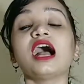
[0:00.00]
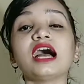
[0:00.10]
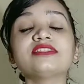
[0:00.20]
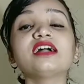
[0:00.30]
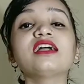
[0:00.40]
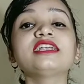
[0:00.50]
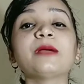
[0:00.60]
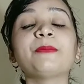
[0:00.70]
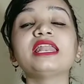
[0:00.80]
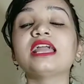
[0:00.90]
आधा
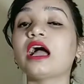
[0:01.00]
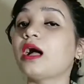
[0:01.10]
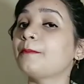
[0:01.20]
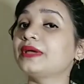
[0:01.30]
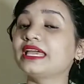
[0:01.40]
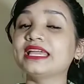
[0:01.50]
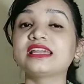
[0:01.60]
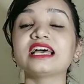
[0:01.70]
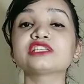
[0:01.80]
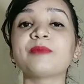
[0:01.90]
घंटा पहले आप एक
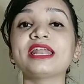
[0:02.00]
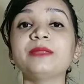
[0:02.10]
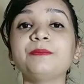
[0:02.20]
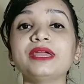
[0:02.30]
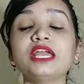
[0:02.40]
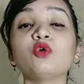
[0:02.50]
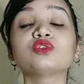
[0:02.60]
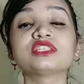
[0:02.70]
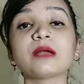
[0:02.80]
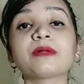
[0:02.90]
गिलास पानी पिए
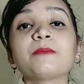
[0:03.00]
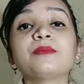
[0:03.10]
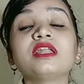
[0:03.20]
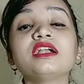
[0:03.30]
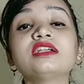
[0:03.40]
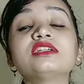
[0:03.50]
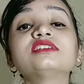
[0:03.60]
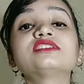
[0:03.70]
उससे आपका ब्लड